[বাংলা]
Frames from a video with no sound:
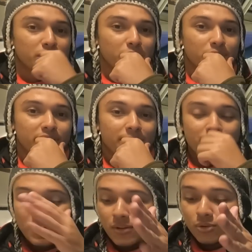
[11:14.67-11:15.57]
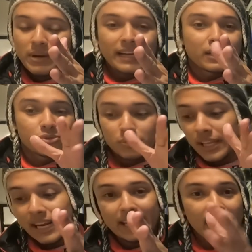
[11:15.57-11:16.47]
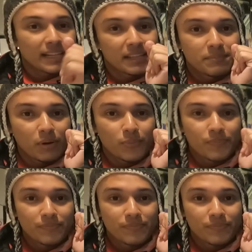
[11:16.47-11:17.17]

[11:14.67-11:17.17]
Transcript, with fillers: করতে করতে তোমরা একটা সন্ধে এখানে কাটাতেই পারো